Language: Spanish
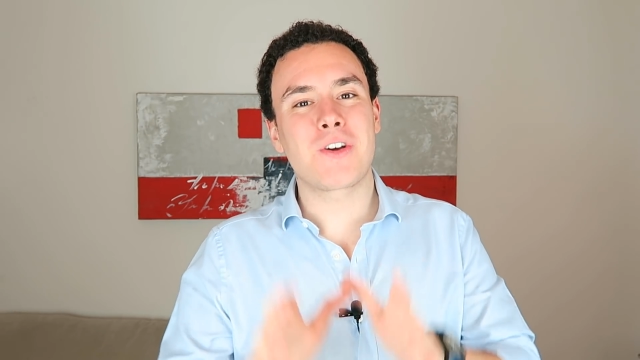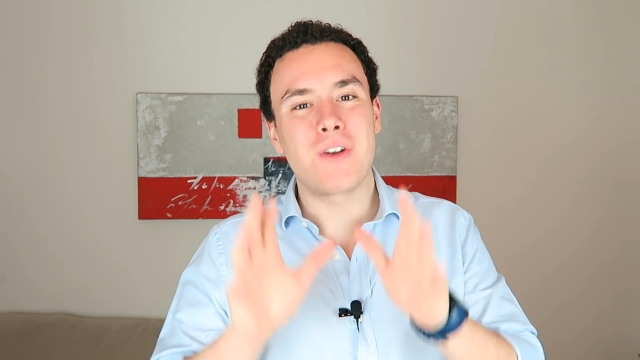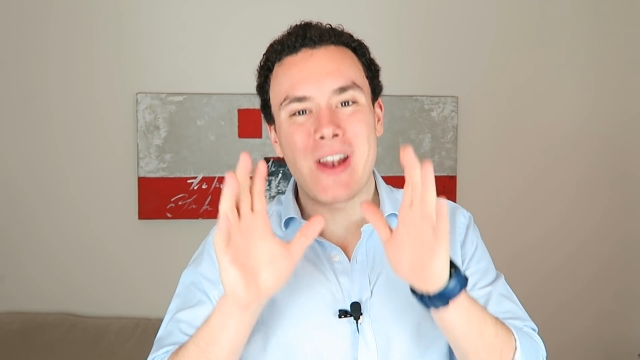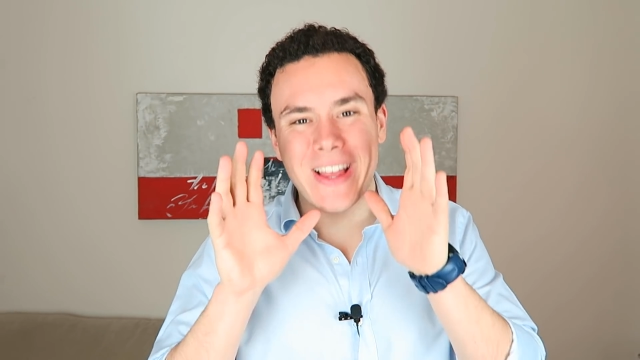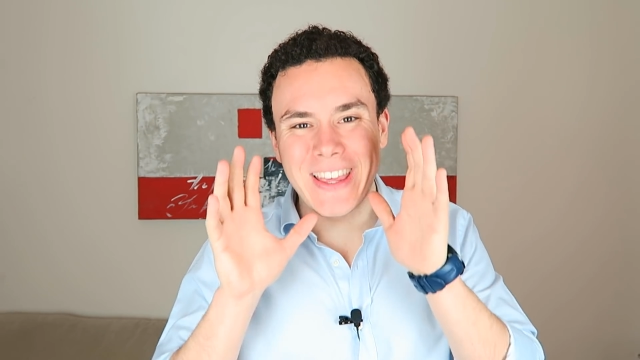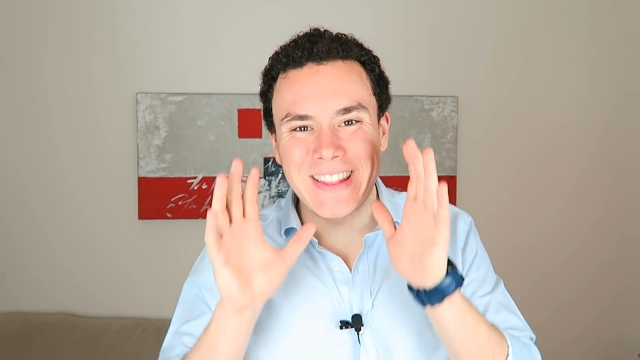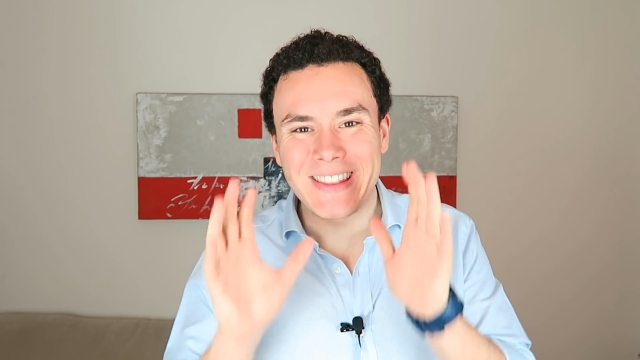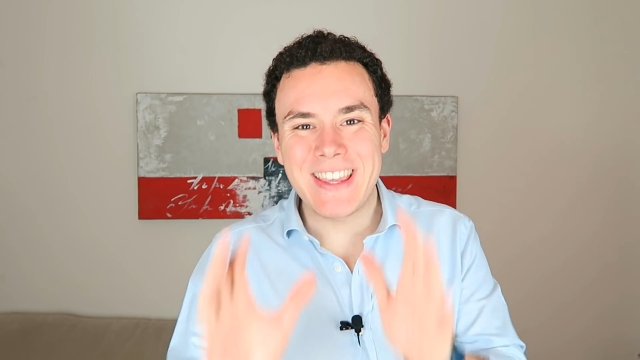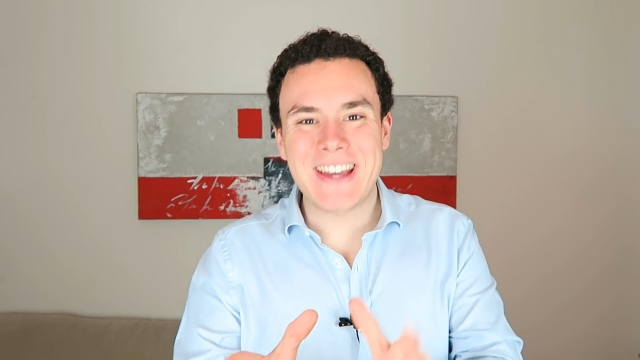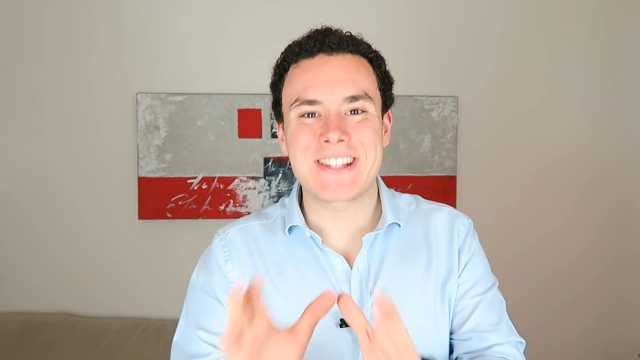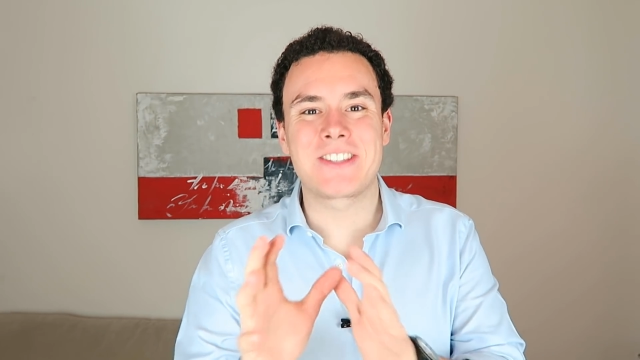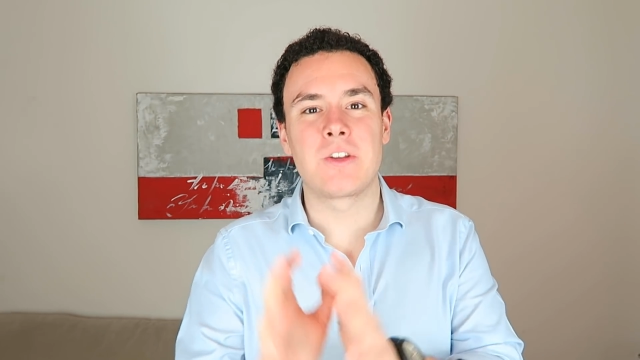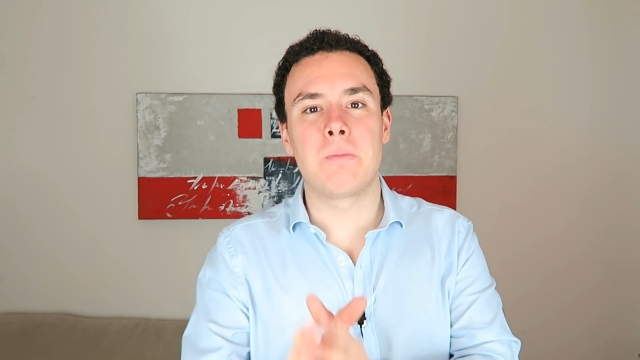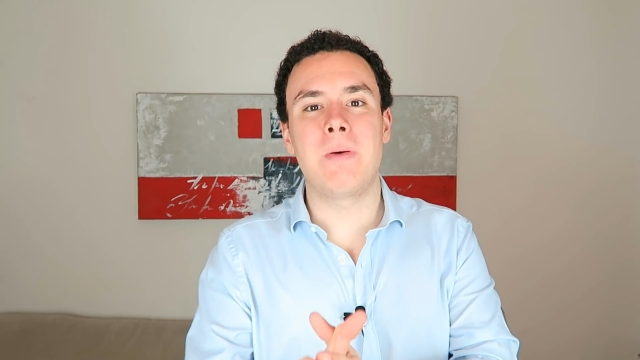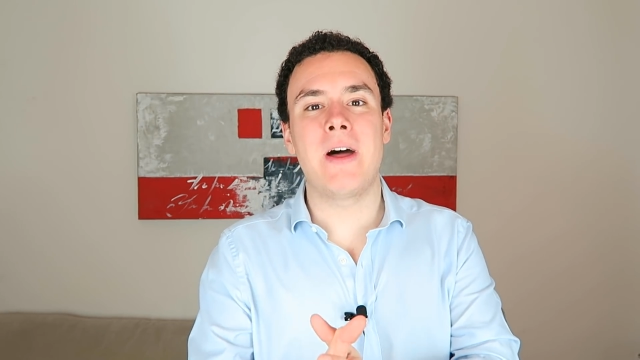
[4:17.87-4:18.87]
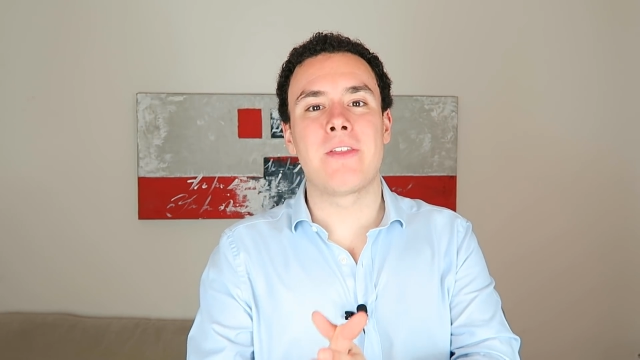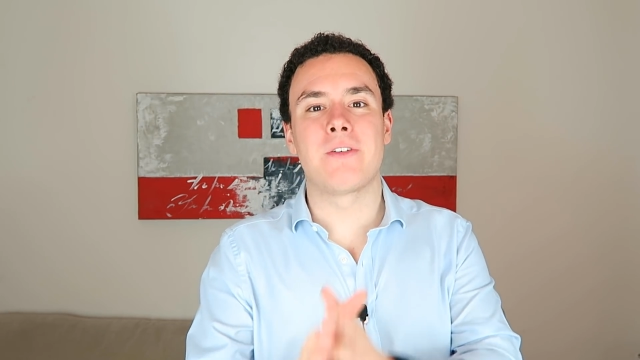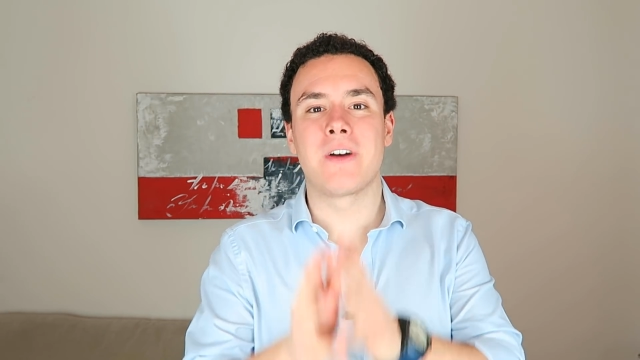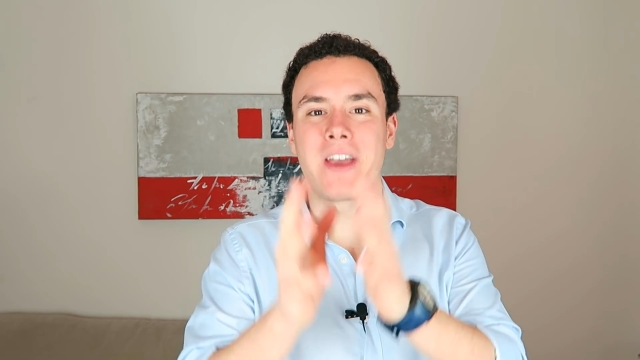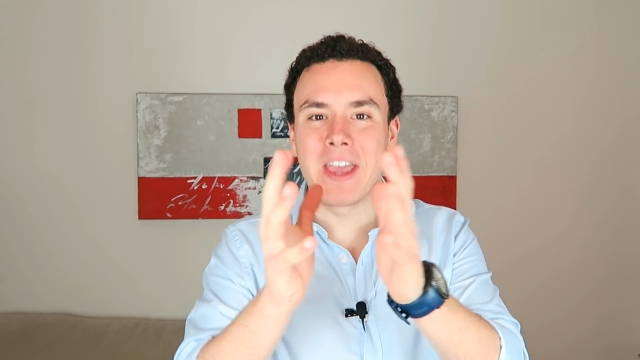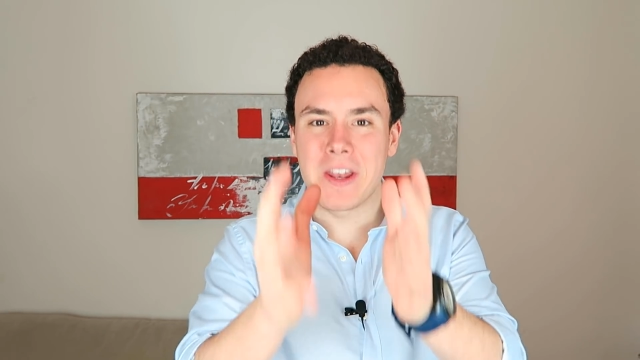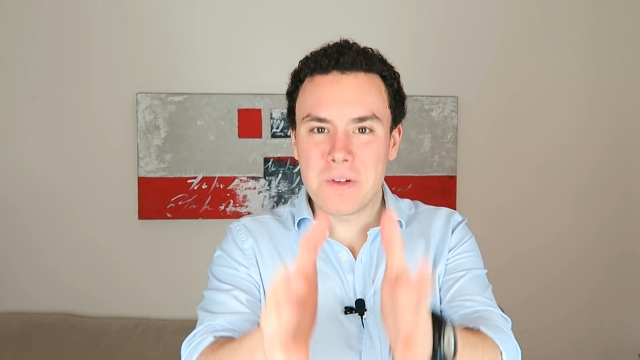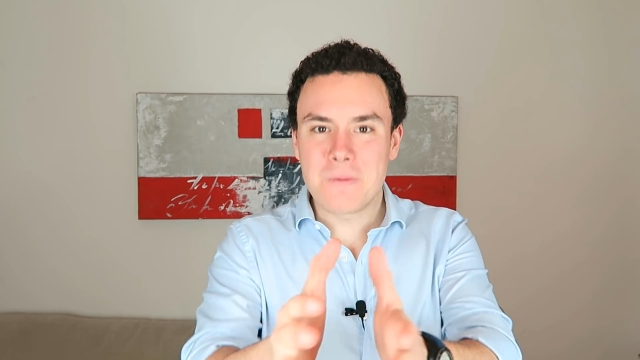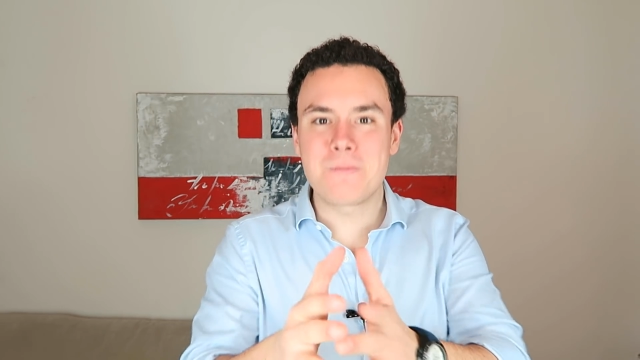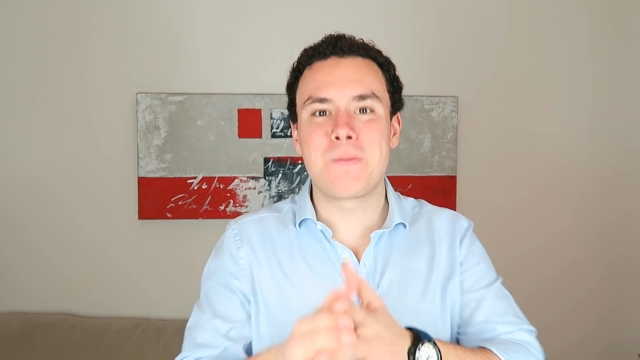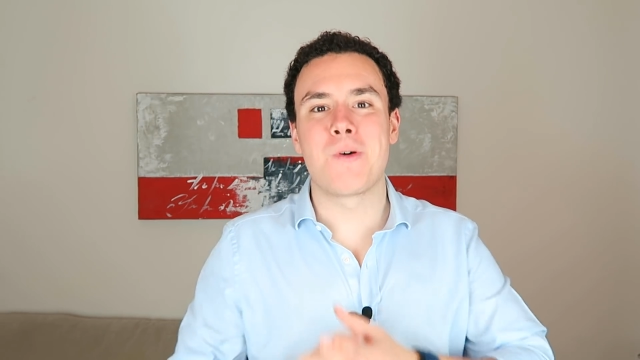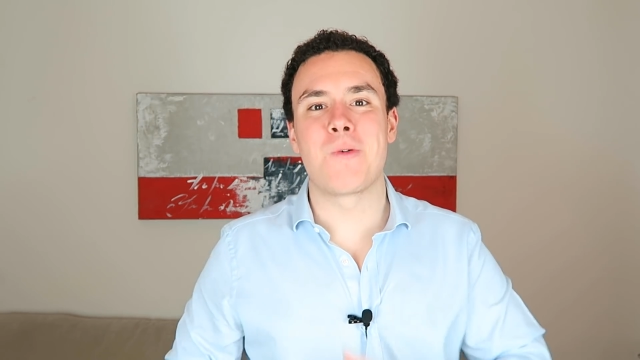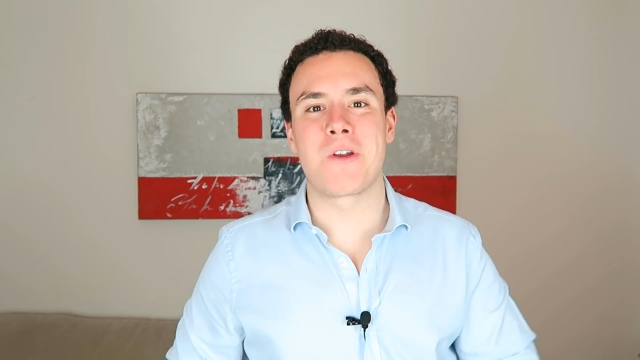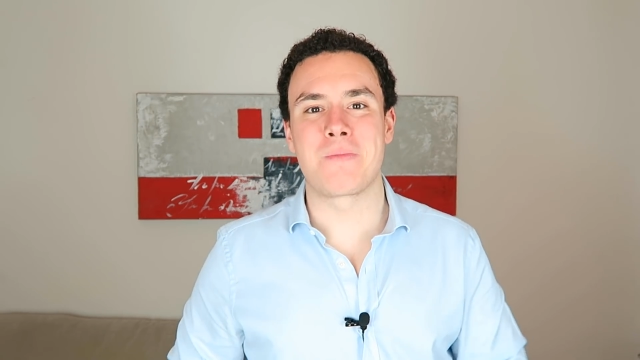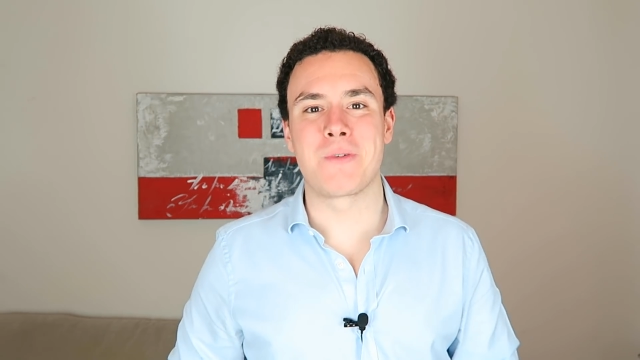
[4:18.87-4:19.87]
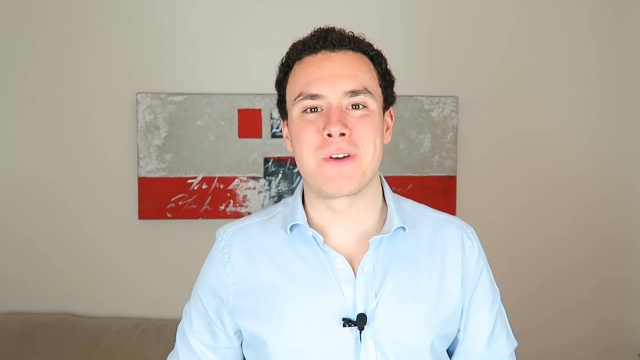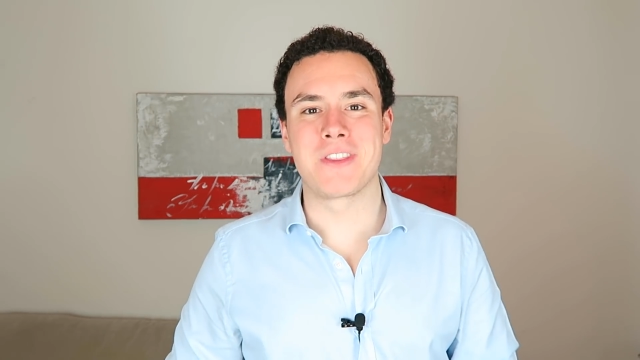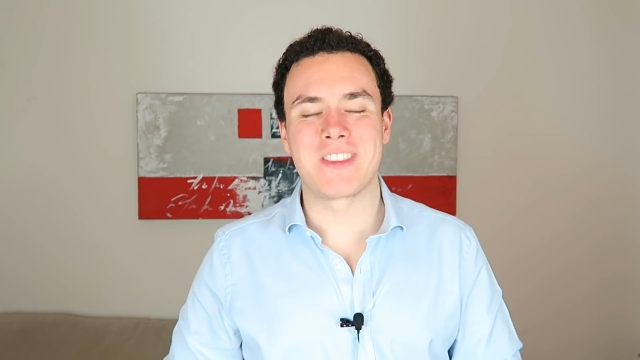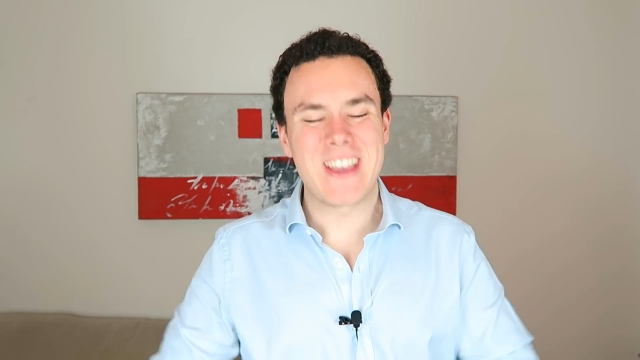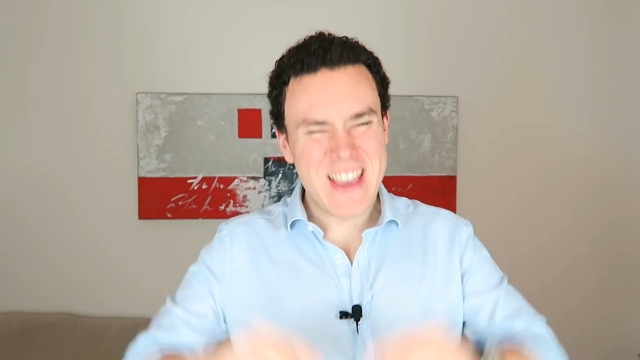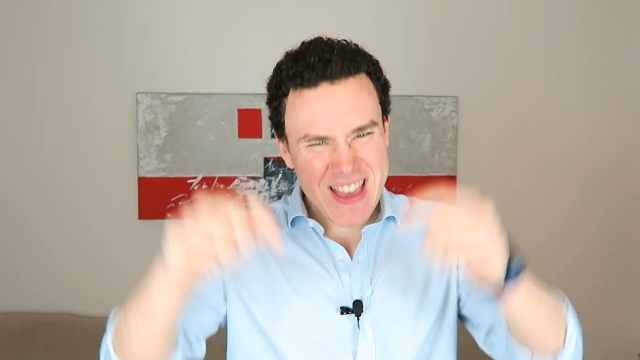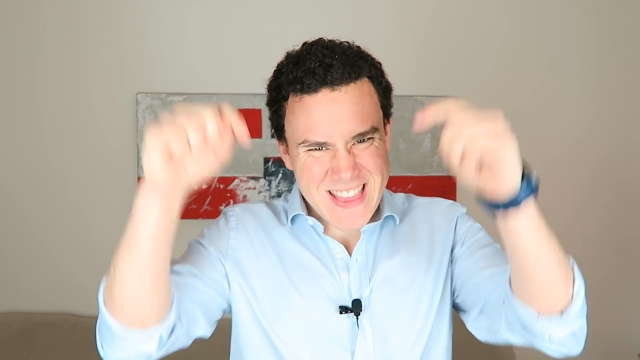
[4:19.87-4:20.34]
con el que te has topado en un PowerPoint?